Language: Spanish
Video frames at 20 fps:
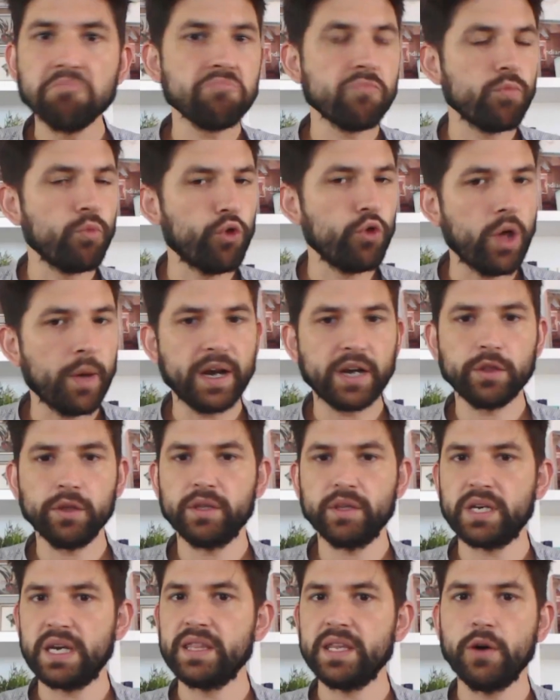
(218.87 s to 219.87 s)
mundo abierto
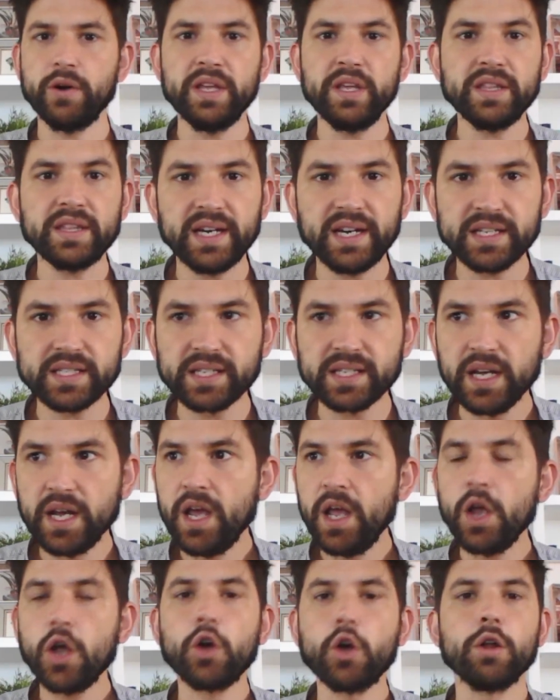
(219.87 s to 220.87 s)
de 30 horitas,
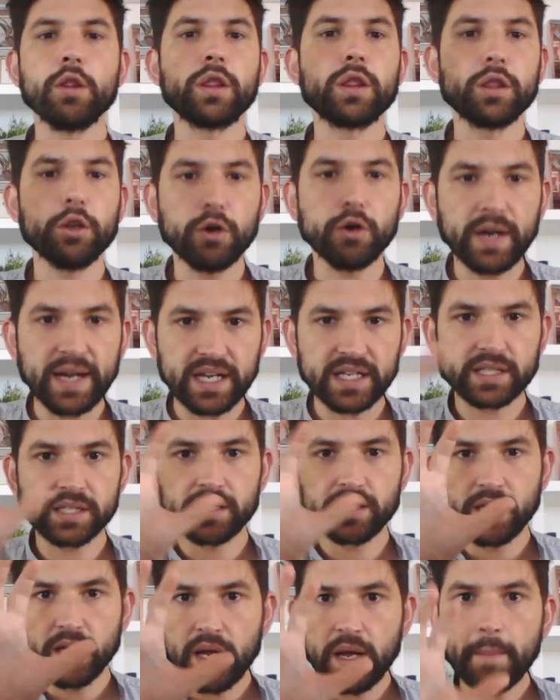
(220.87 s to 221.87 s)
con
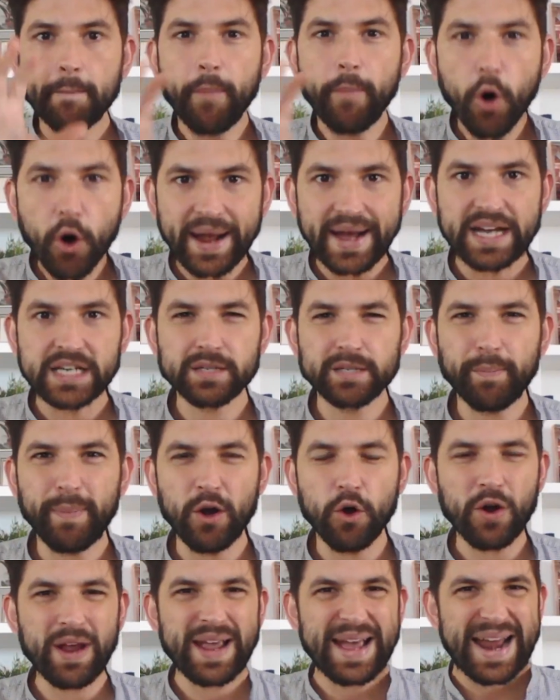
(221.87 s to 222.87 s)
zonas pocas,
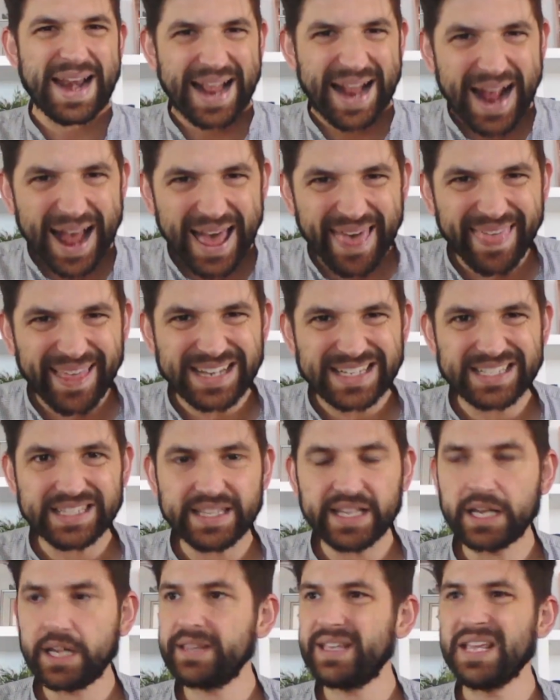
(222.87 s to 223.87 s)
pero cargadas
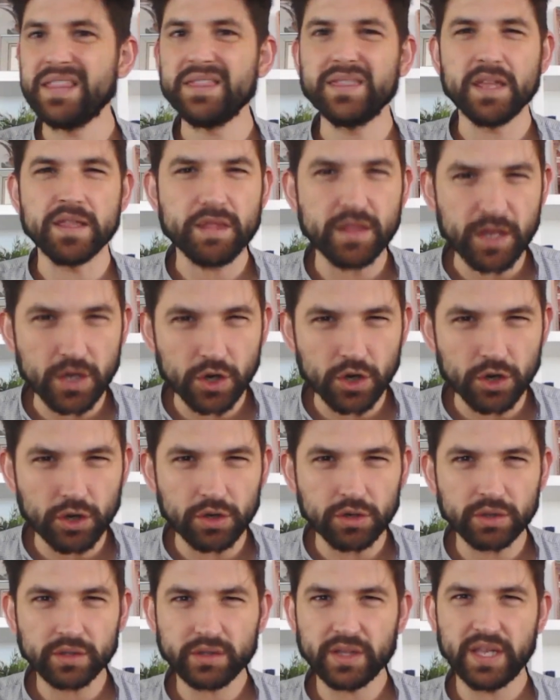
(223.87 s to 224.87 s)
de, de
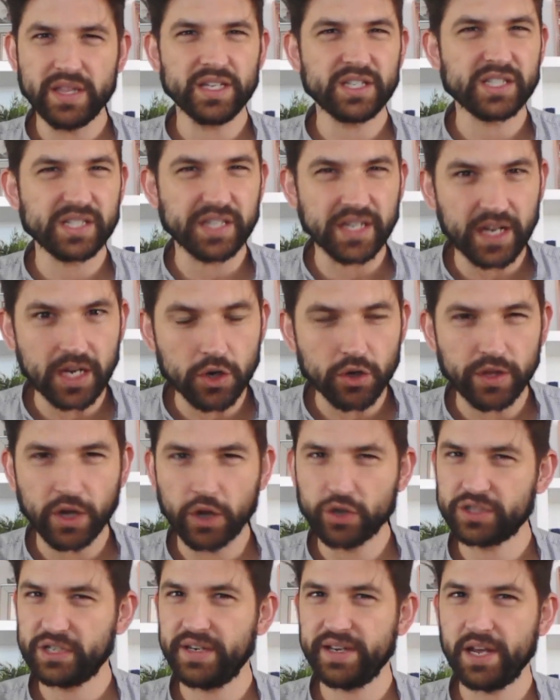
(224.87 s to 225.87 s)
intención, de deseo, de
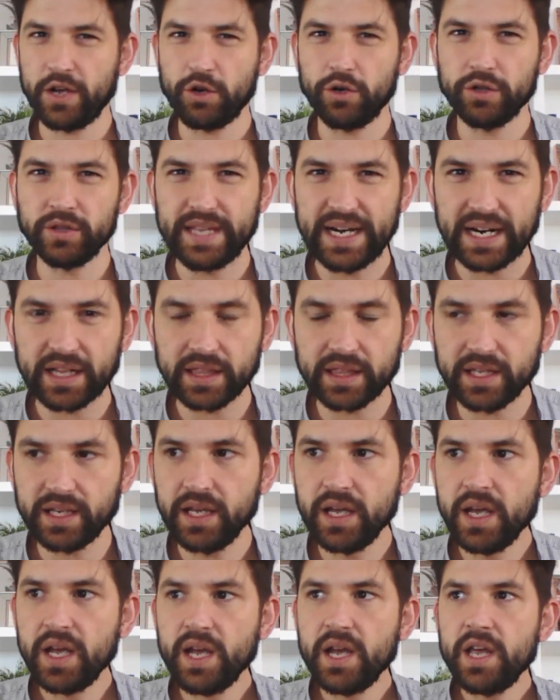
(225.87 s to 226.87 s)
cosas que
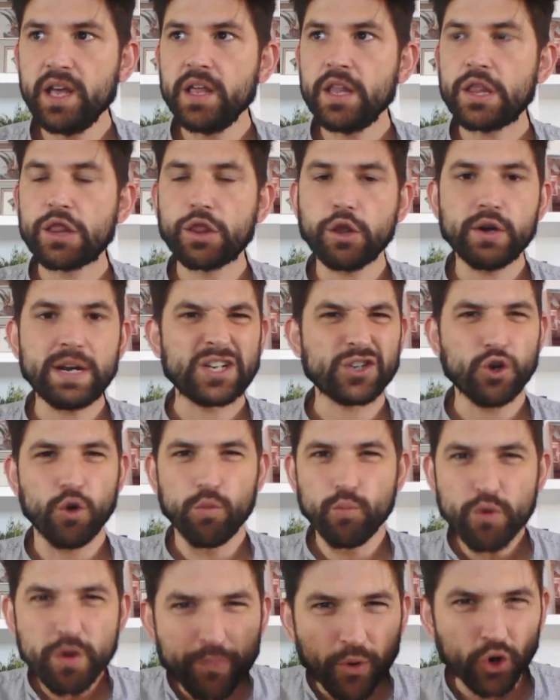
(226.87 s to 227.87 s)
contarte zonas
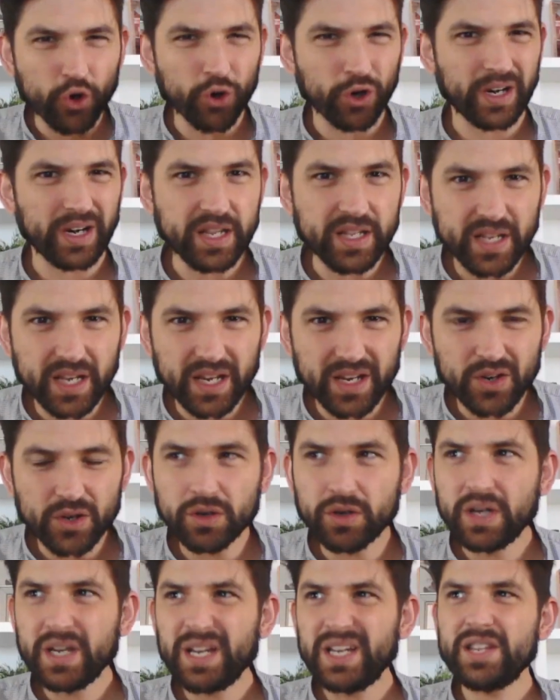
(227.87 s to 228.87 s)
con muy poco
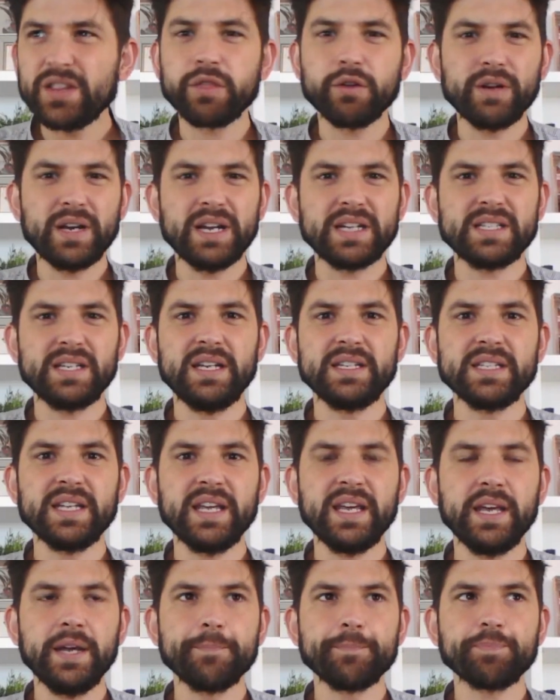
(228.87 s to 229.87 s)
relleno, zonas en las
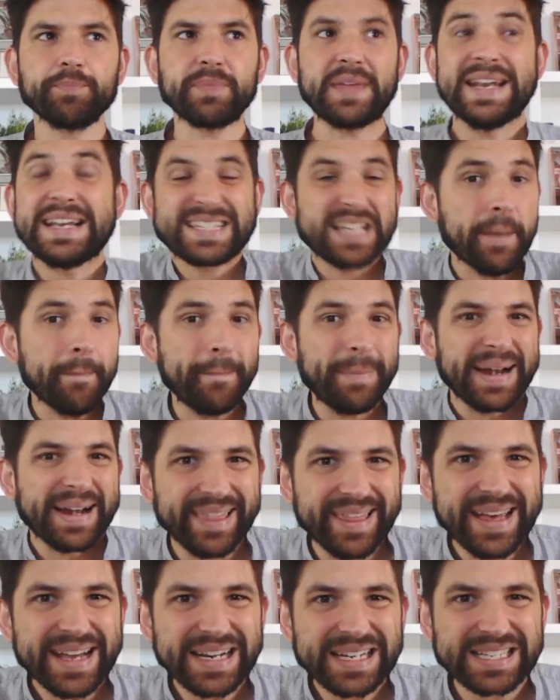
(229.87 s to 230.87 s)
que, en las que
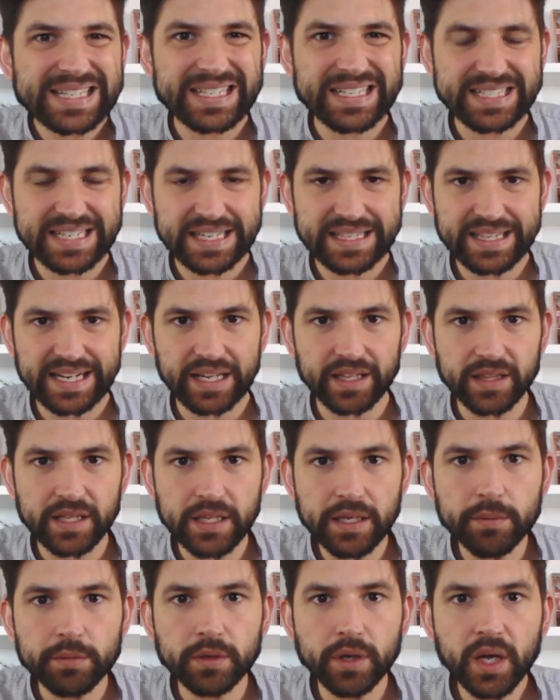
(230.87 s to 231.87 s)
perderse es
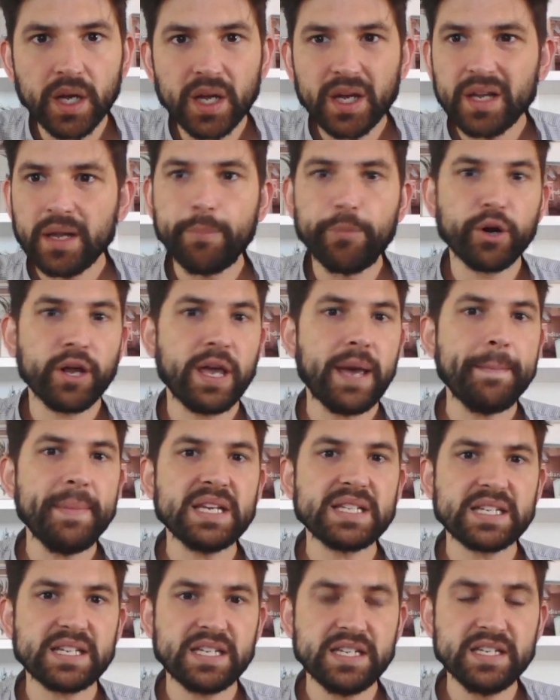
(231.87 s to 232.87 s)
atractivo, porque a mí
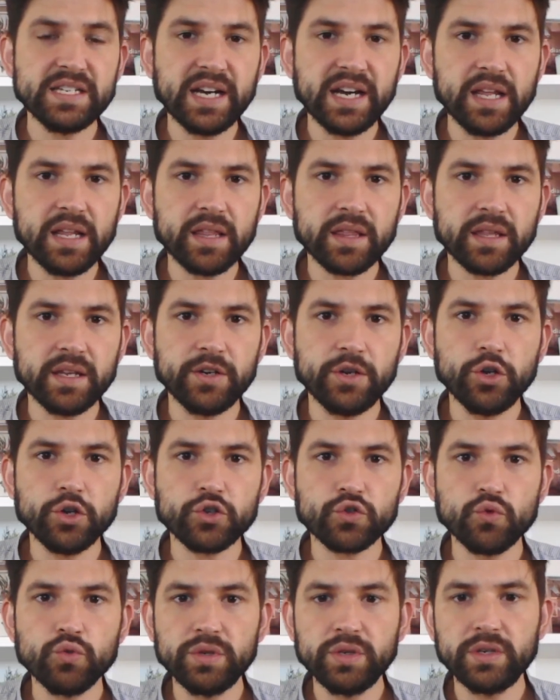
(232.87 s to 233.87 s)
Assassin's Creed no
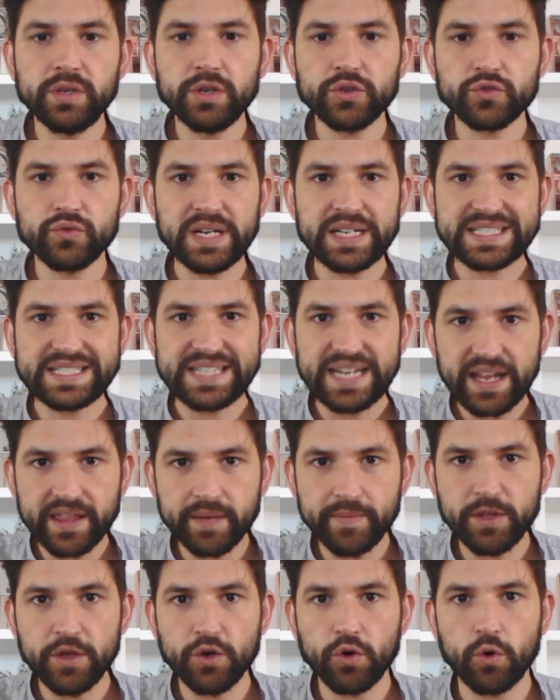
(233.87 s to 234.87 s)
es, no es una serie
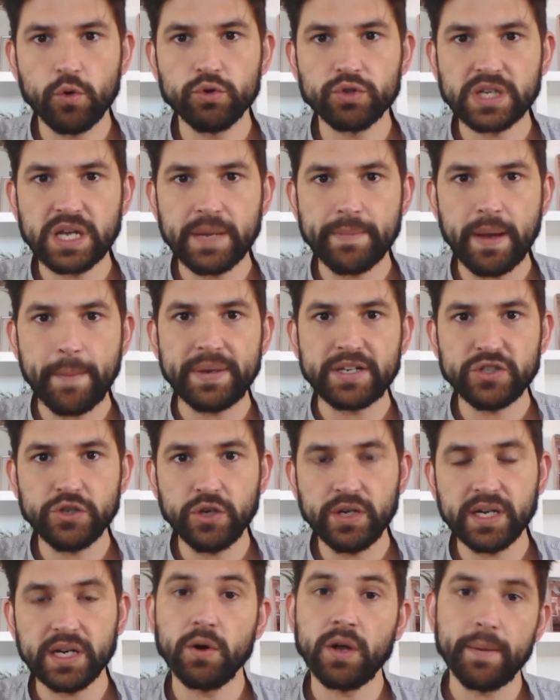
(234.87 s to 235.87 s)
de videojuegos que me
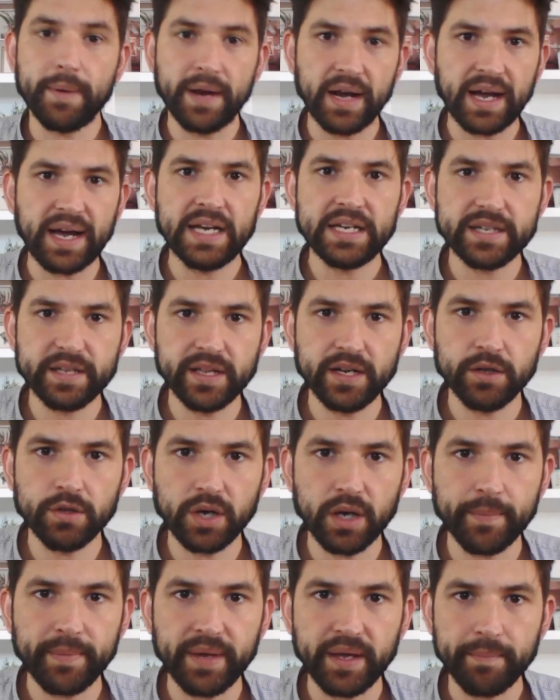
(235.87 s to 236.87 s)
apasionen, aunque Valhalla es cierto
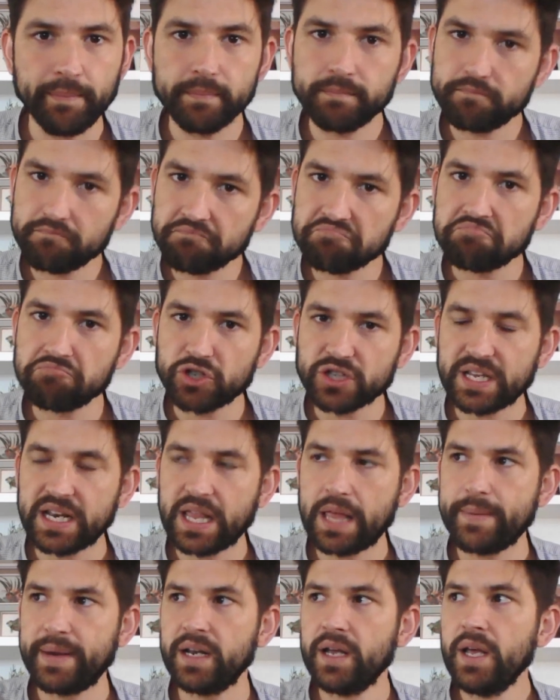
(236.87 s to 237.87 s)
que me, no está
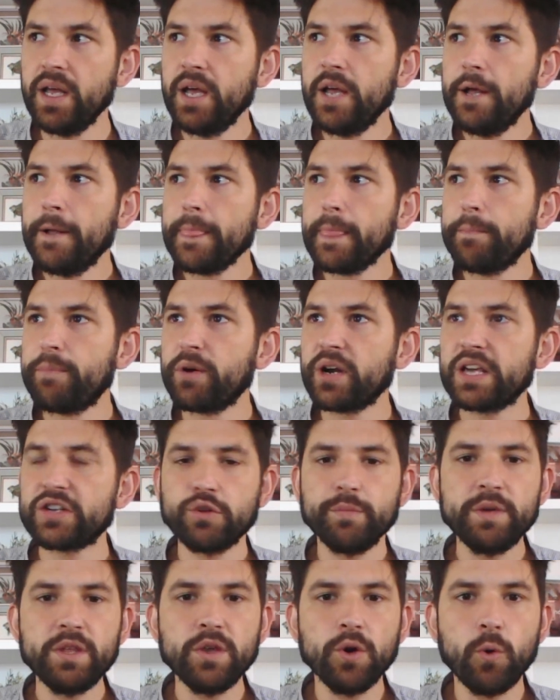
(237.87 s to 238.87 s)
nada mal, porque
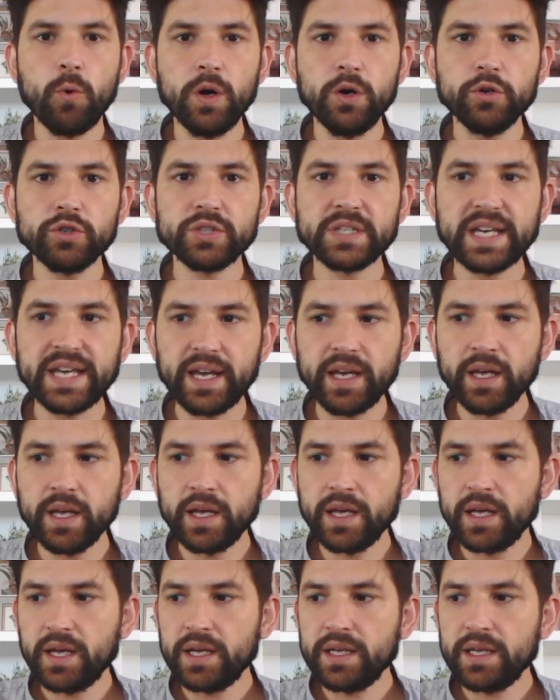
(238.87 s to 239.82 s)
son videojuegos que